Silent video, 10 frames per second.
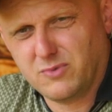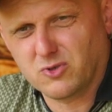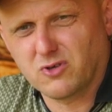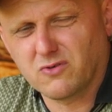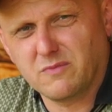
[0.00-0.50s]

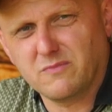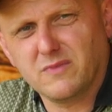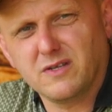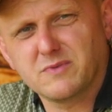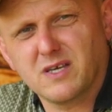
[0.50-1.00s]

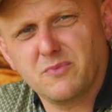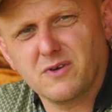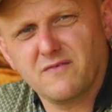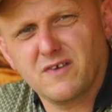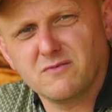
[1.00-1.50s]
początkiem lipca
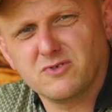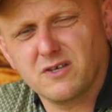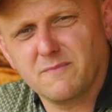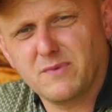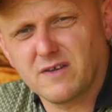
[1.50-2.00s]
pojawiają
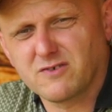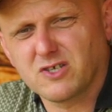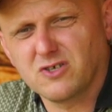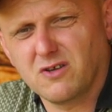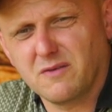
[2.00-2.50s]
się
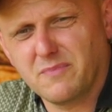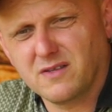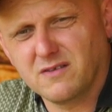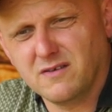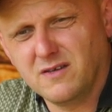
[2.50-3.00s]
pierwsze zielone
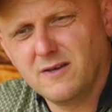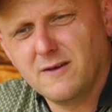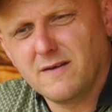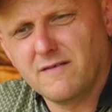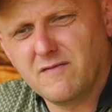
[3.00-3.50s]
pędy
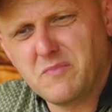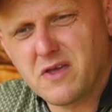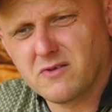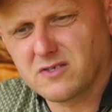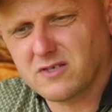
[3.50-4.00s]

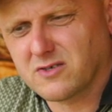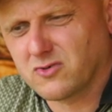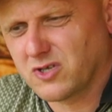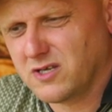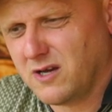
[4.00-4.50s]
wybijające z
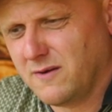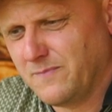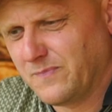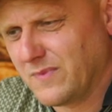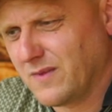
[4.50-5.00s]
korzenia.
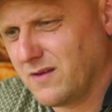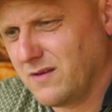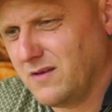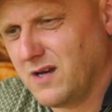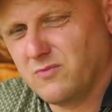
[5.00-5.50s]

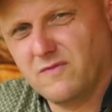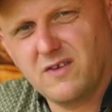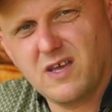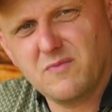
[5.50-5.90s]
Jak mówię,